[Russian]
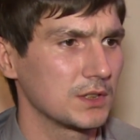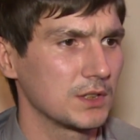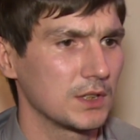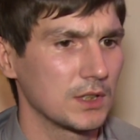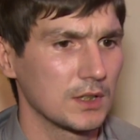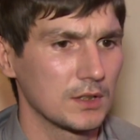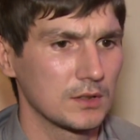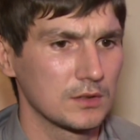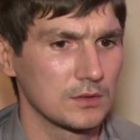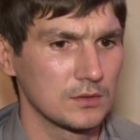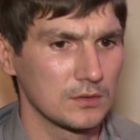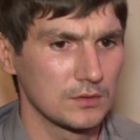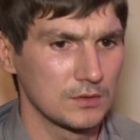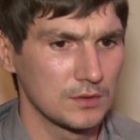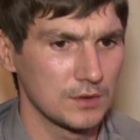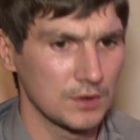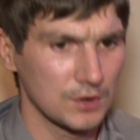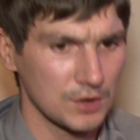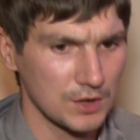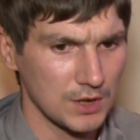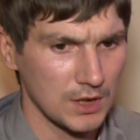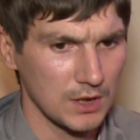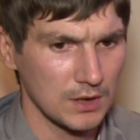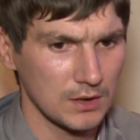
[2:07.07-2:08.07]
и я
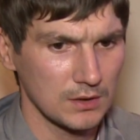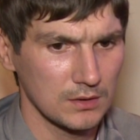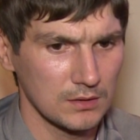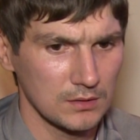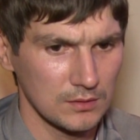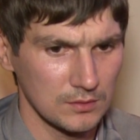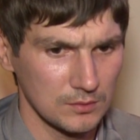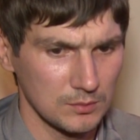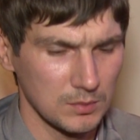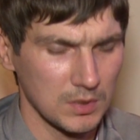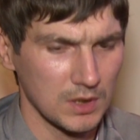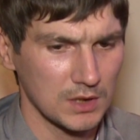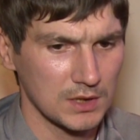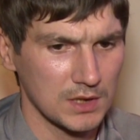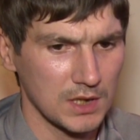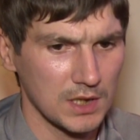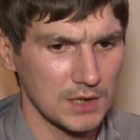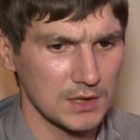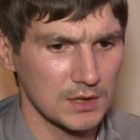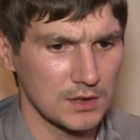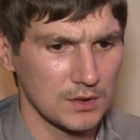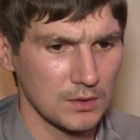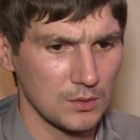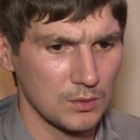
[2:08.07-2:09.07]
держал
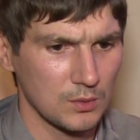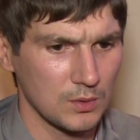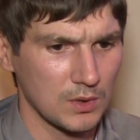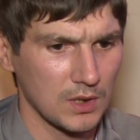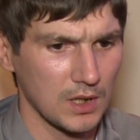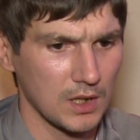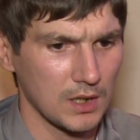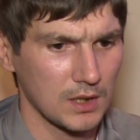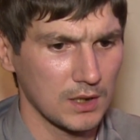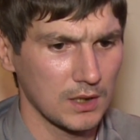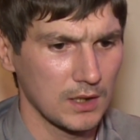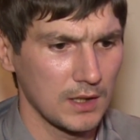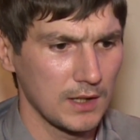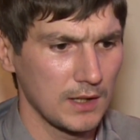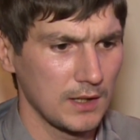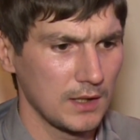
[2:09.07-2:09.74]
Богдана на руках.